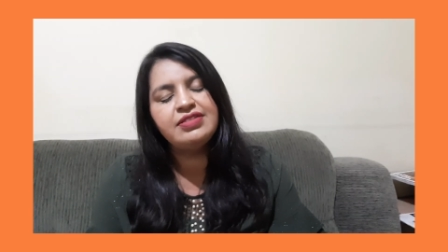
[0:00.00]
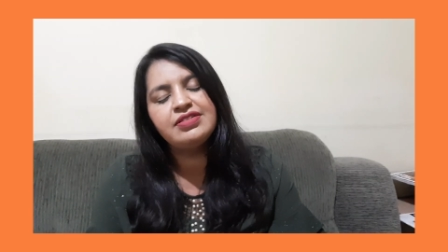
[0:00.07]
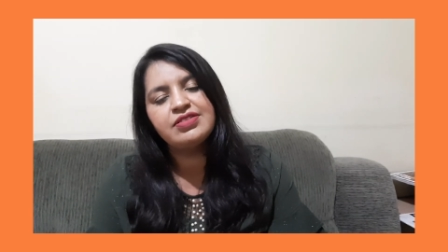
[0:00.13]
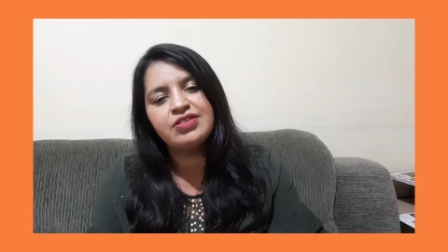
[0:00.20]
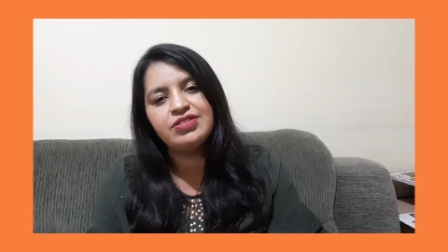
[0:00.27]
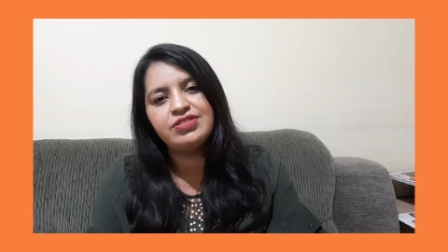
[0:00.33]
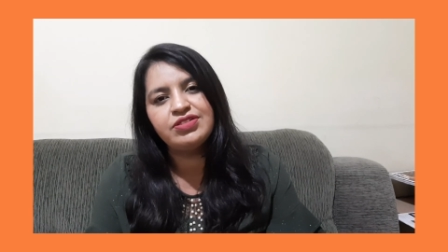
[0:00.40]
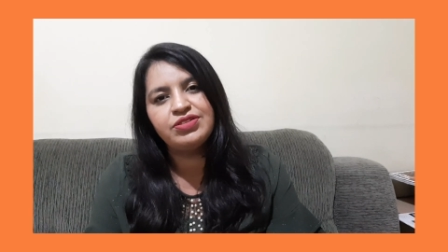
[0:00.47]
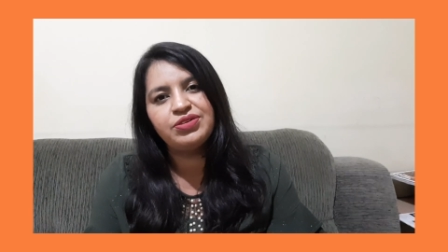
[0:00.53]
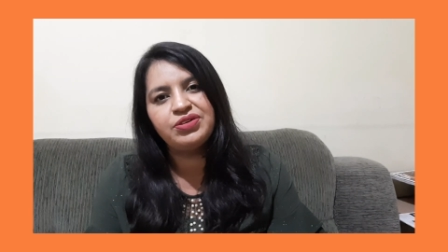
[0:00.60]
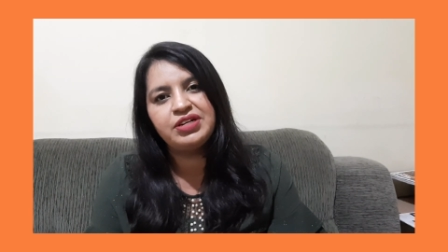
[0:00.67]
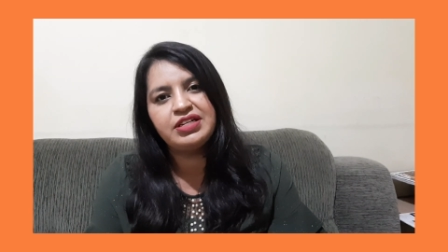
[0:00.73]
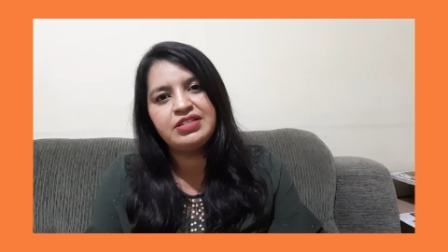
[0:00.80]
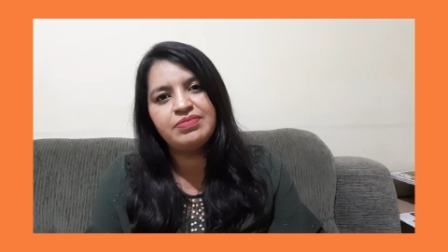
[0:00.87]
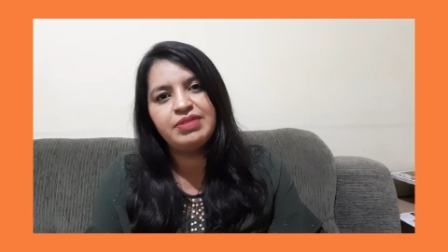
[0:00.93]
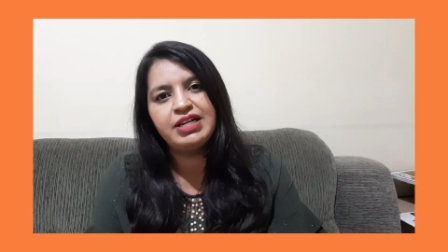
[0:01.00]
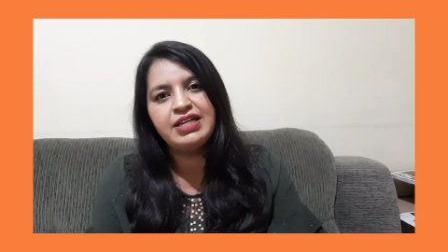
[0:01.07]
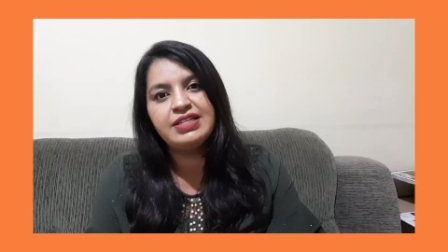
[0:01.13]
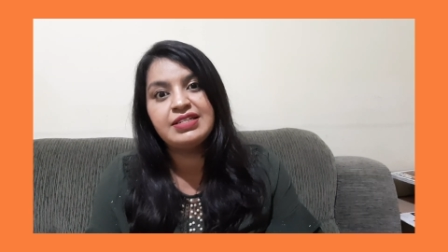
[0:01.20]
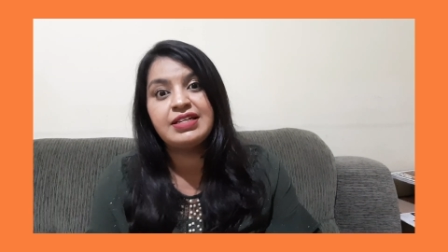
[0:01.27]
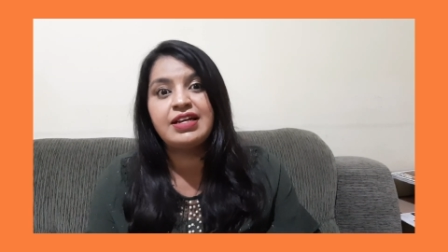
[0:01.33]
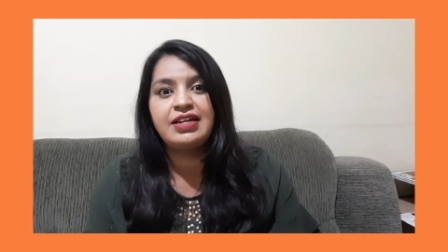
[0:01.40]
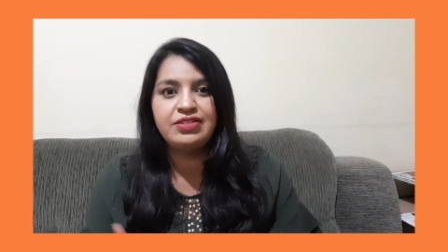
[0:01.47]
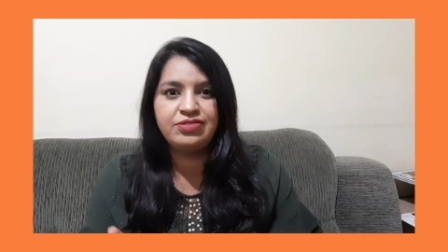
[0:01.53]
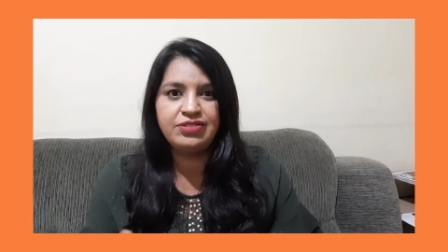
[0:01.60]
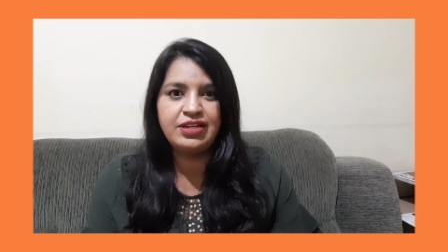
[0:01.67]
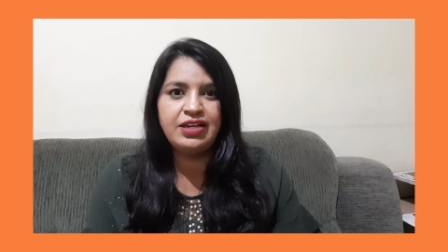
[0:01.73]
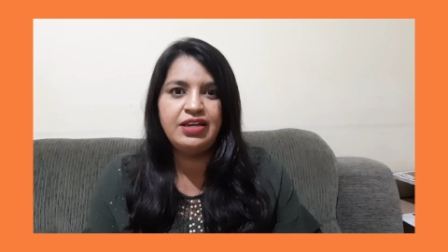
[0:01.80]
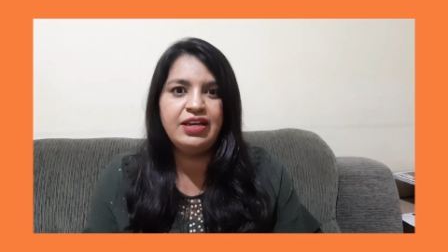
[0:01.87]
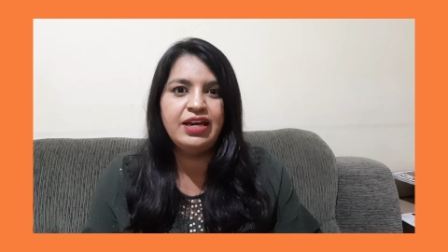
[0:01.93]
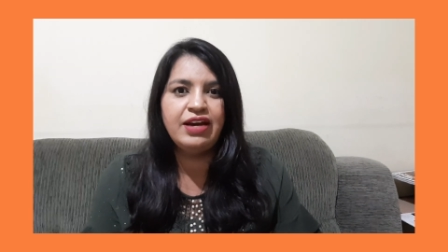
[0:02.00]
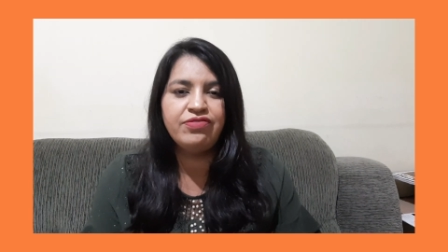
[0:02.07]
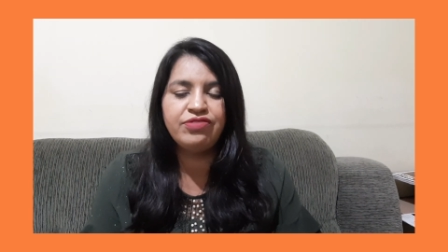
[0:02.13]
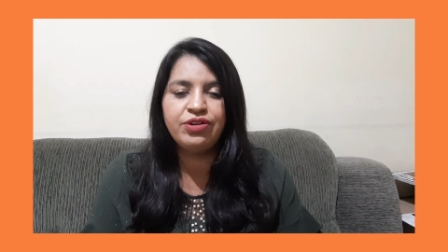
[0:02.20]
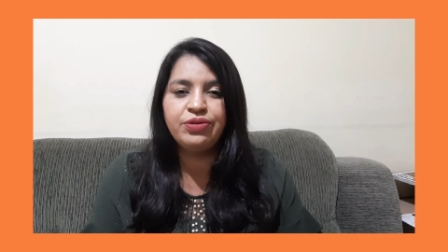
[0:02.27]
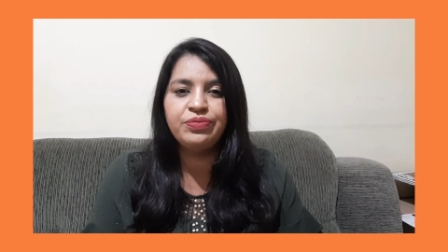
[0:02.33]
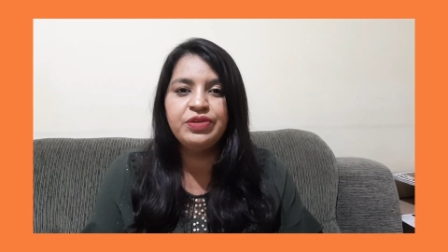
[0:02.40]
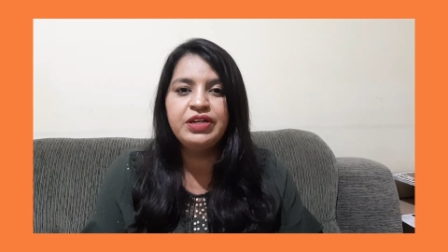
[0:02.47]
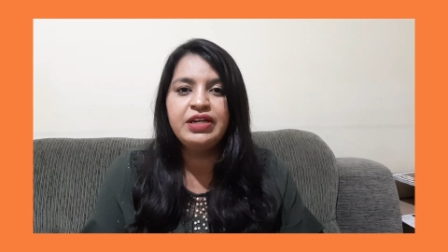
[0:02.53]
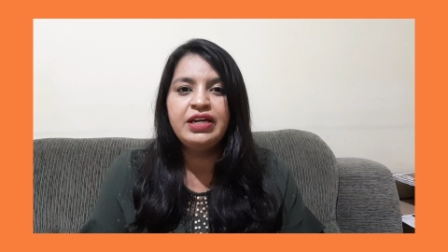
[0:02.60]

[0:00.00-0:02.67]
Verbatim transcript: consultora de beleza Natura e Avon,